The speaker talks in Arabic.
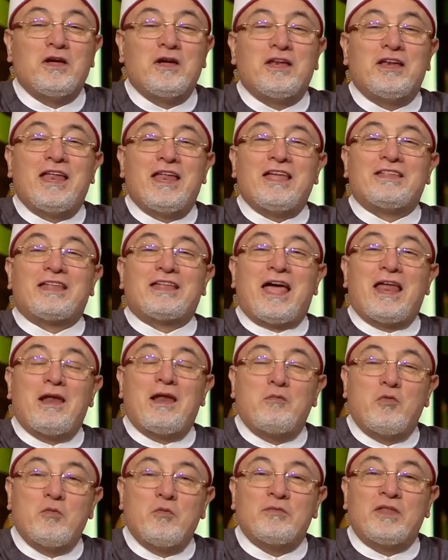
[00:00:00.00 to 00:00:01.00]
لا
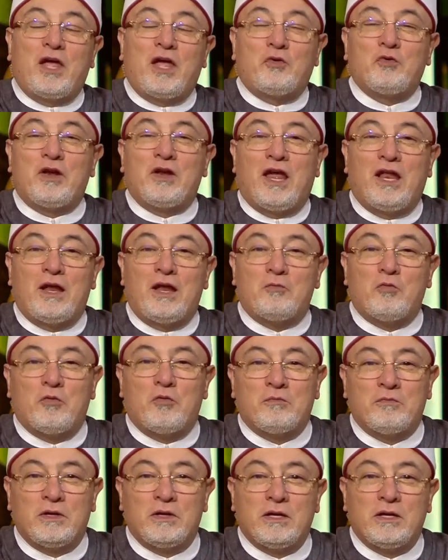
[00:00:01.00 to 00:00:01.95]
تعلمهم نحن نعلمهم